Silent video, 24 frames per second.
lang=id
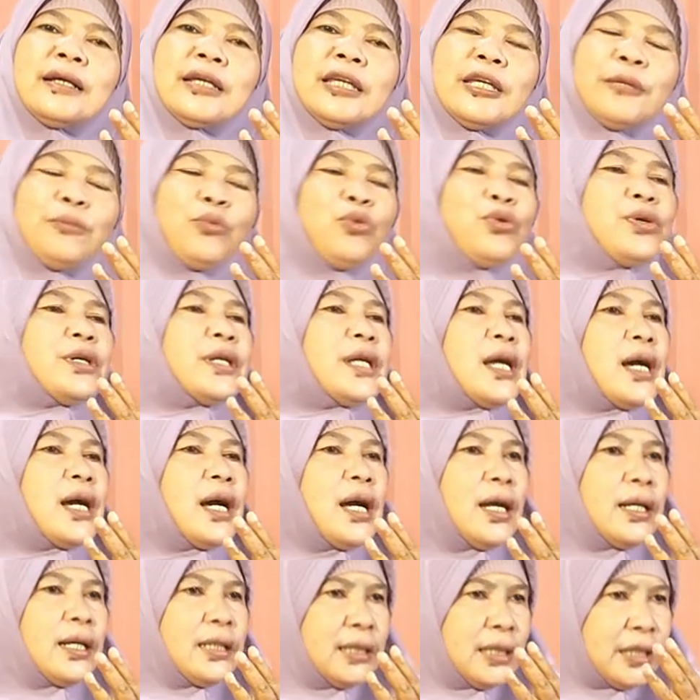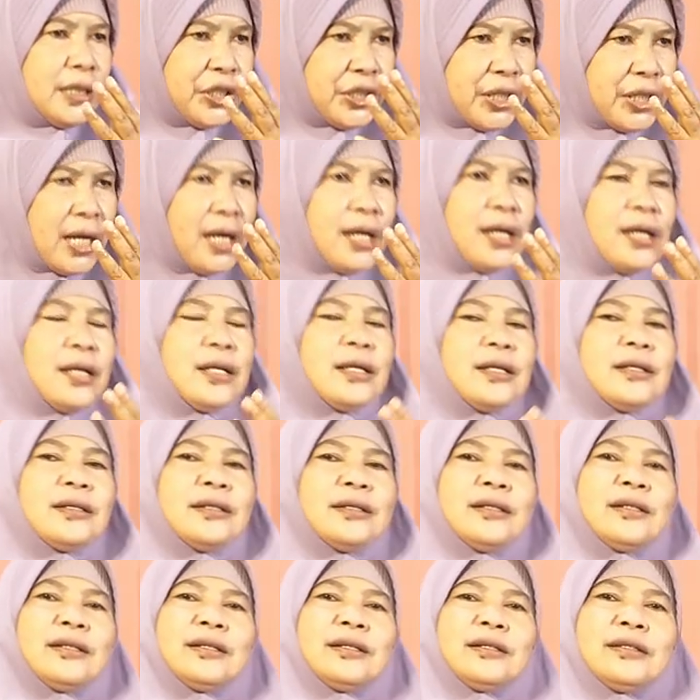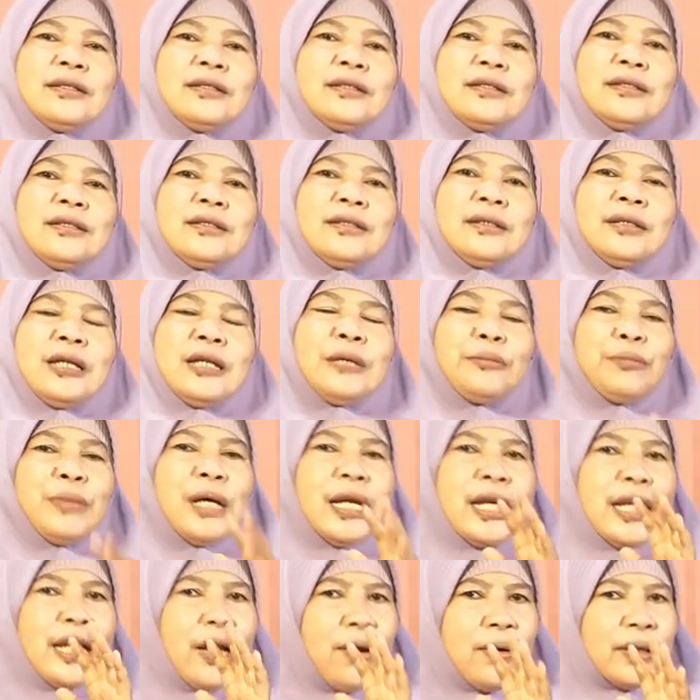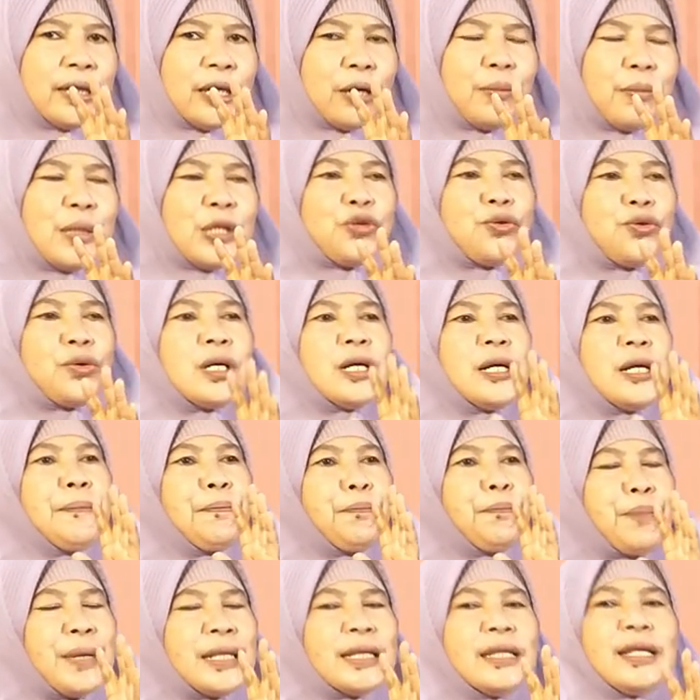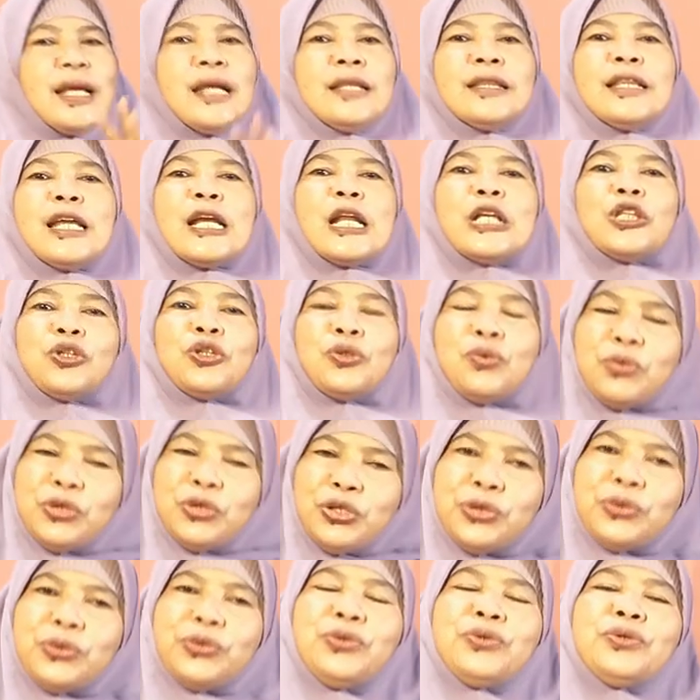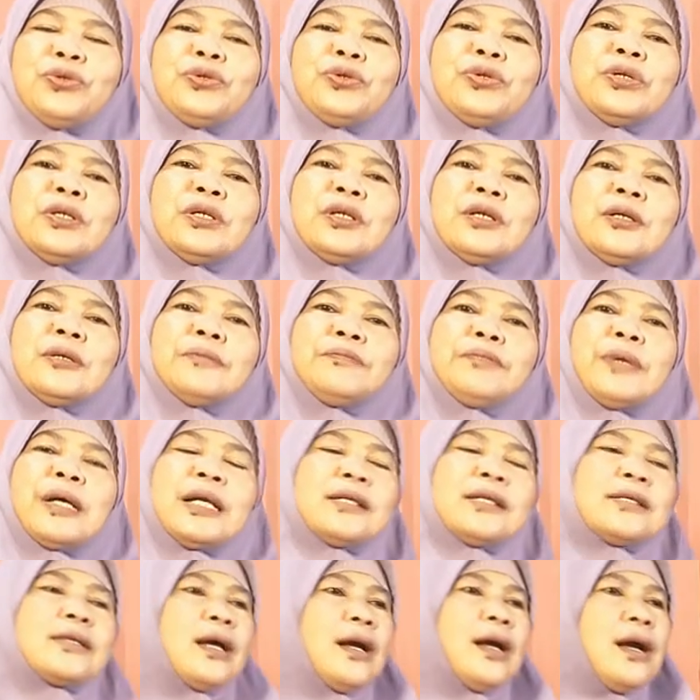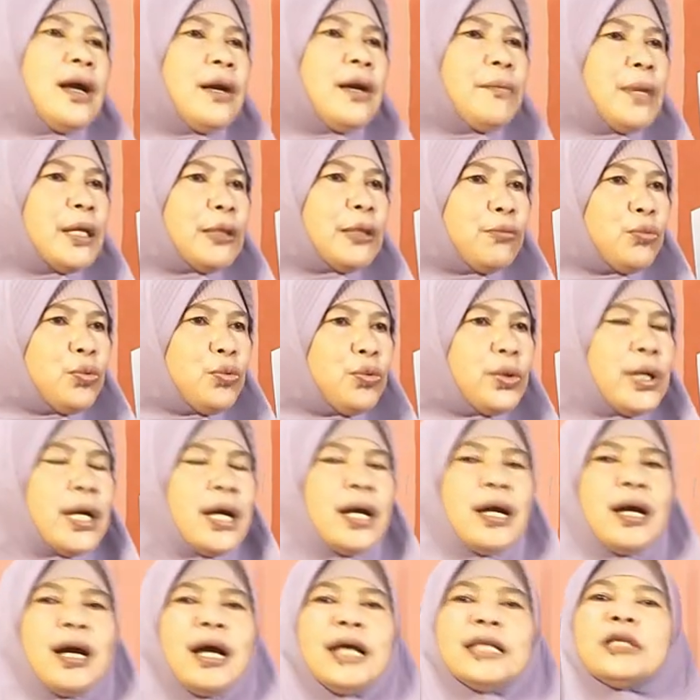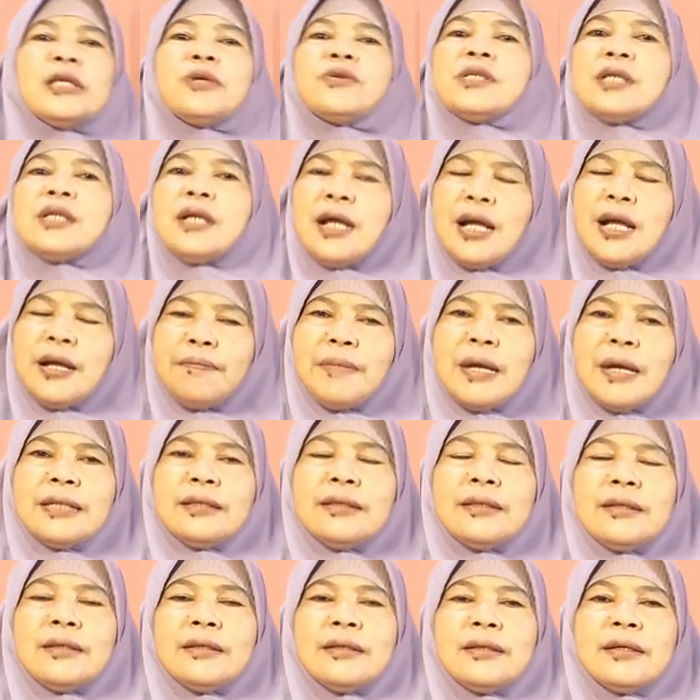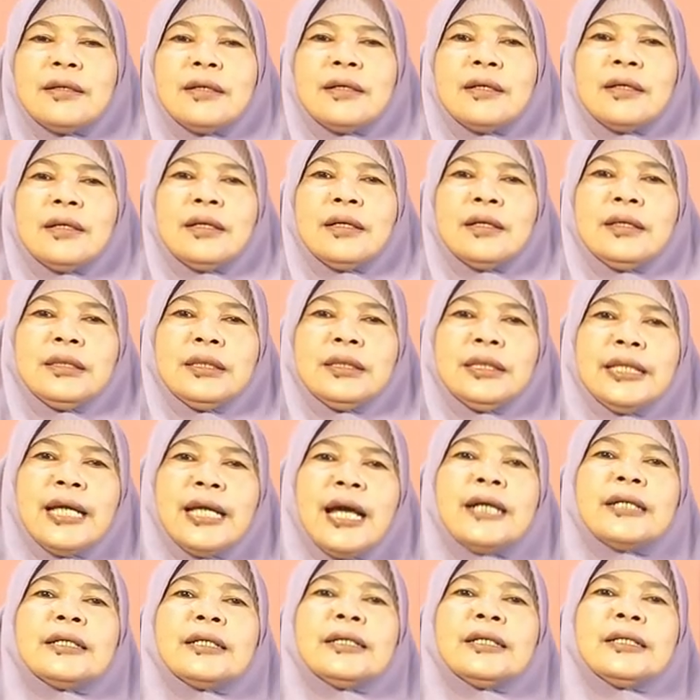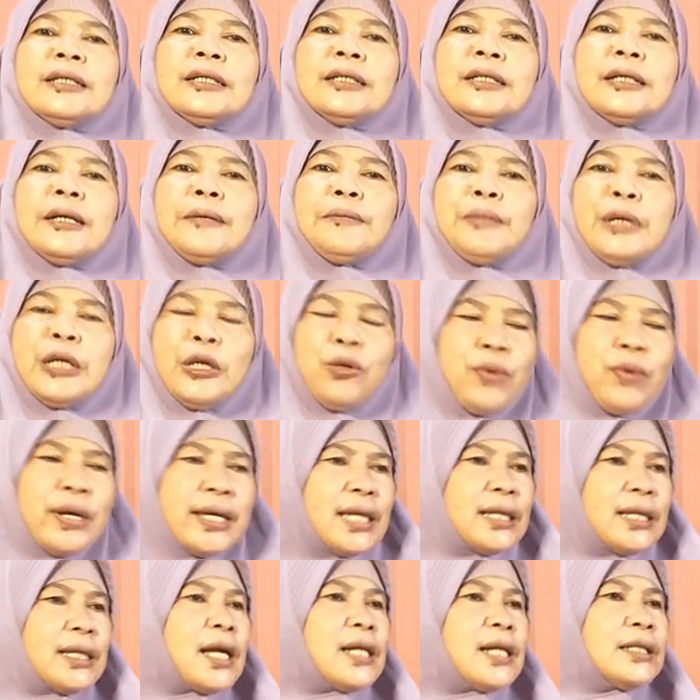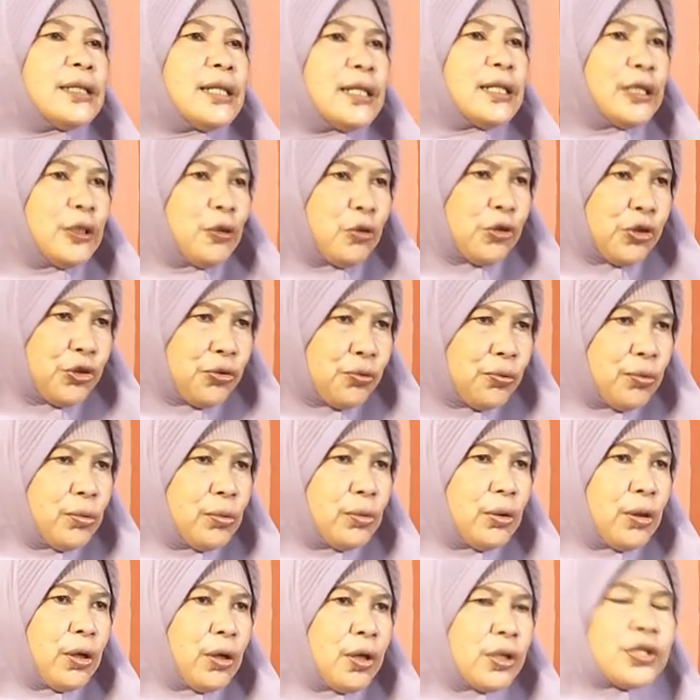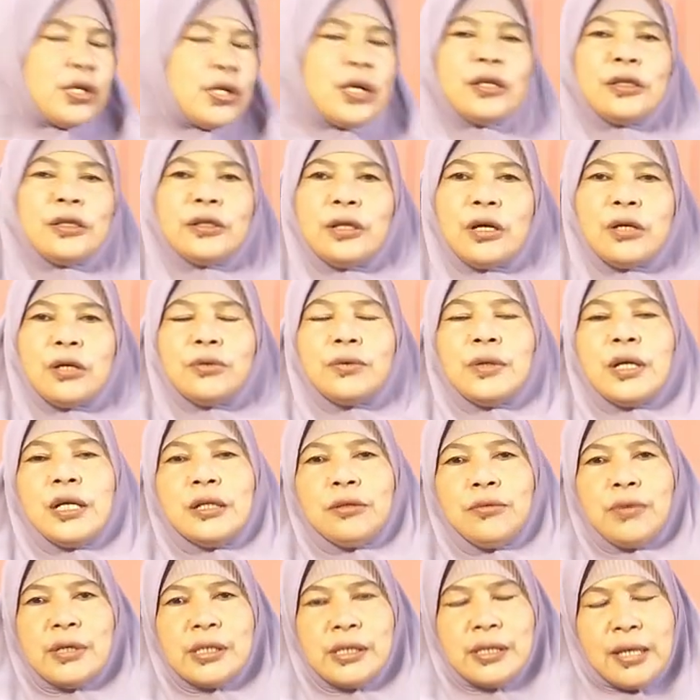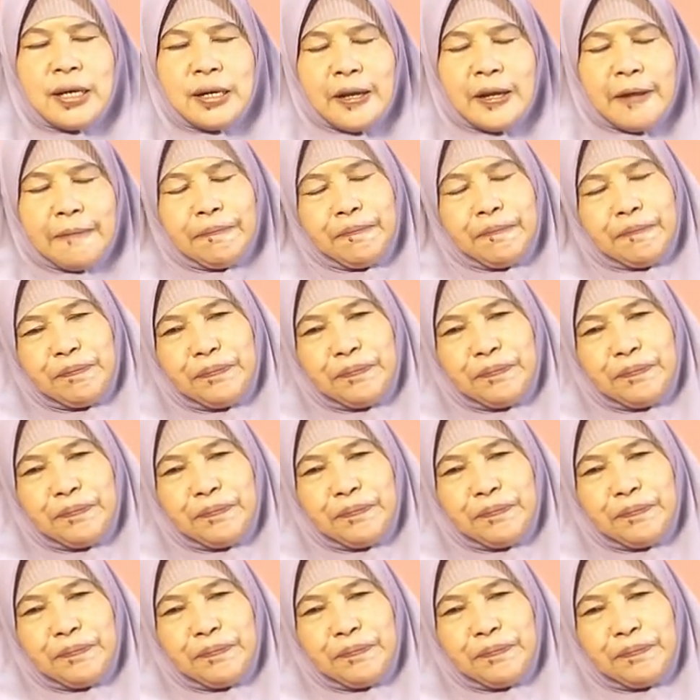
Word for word: Ibunda Aisyah. Dan beliau termasuk keempat di antara tujuh para sahabat muda atau sahabat yang meriwayatkan dari Rasulullah Shallallahu Alaihi Wasallam.